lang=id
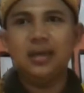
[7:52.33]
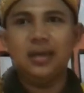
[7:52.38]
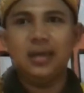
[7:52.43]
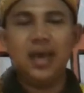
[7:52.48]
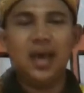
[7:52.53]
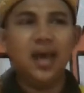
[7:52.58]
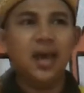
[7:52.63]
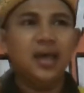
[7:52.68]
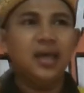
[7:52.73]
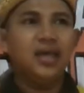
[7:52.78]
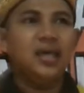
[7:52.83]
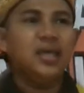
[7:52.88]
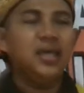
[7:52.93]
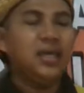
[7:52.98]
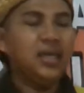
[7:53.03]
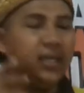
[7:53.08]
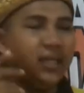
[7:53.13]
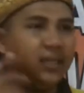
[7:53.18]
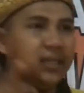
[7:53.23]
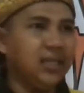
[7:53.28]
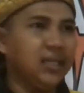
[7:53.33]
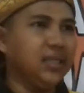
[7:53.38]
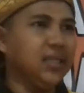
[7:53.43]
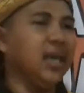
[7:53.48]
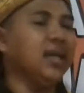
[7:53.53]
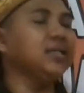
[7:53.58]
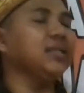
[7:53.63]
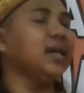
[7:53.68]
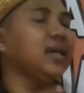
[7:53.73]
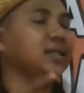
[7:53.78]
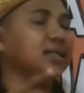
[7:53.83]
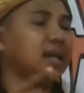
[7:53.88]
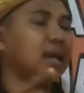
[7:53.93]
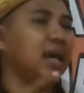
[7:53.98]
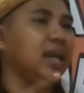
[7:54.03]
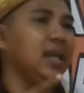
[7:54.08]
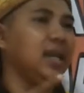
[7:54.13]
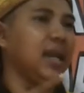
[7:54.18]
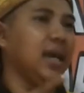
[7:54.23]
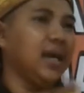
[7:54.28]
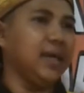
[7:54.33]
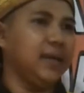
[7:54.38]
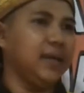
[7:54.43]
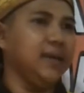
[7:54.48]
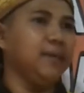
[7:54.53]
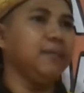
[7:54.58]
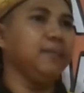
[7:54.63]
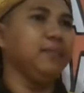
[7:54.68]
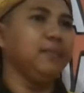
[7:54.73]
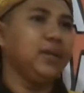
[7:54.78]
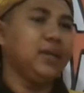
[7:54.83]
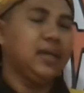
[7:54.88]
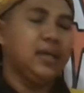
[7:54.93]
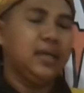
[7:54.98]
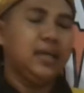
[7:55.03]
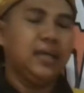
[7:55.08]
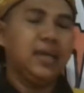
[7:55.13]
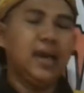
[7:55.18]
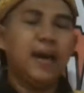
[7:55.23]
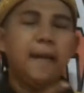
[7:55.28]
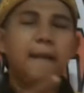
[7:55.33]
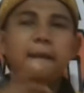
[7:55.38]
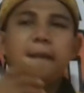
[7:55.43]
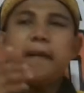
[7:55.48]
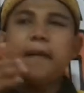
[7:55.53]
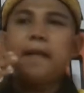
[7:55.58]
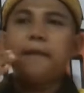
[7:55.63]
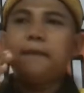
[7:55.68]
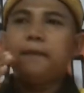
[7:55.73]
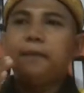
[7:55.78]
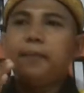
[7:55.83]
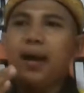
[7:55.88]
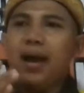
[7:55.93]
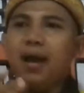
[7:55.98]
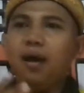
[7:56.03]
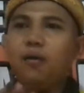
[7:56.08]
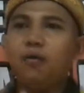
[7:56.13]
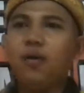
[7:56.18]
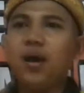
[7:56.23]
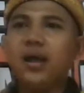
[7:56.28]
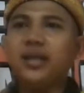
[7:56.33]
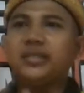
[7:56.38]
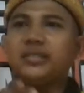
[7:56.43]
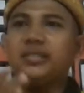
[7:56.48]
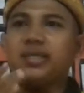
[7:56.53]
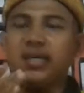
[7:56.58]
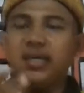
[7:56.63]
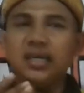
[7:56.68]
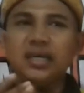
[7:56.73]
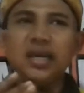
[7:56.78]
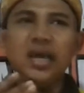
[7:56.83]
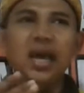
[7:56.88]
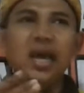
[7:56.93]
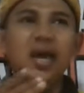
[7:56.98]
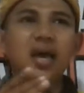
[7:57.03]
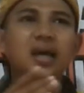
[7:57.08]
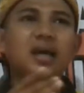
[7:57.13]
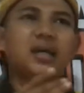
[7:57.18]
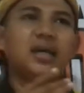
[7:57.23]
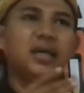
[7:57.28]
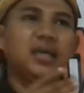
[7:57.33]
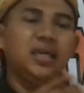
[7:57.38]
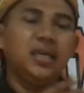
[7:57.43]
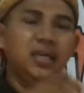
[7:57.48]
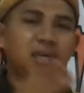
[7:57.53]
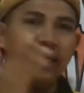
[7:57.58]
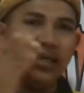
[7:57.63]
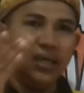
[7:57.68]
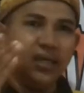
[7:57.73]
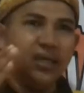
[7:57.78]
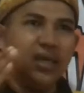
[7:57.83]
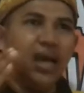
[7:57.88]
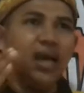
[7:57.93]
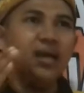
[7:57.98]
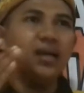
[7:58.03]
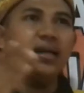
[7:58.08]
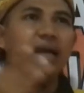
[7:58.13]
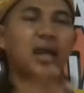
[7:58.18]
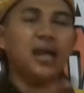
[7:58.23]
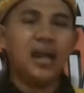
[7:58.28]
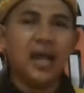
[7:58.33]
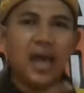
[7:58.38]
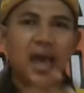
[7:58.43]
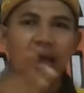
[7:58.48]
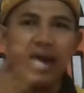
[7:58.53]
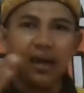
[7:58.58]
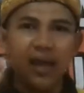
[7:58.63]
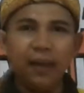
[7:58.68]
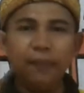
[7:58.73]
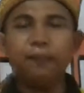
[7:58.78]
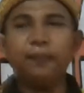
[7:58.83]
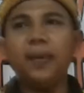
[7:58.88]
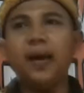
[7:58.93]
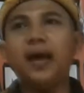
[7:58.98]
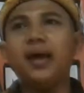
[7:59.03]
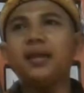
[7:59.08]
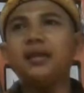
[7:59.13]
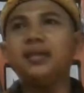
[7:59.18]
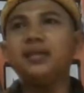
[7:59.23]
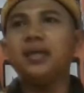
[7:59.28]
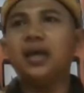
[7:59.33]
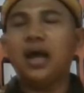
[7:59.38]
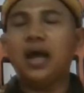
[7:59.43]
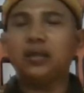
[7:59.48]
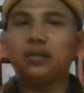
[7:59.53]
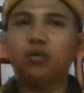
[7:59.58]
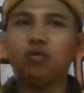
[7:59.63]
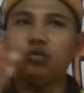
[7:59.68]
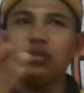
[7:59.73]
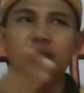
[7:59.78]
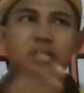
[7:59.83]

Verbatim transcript: Ya, intinya saya sekali lagi ya bahwa jika keinginan dan harapan atau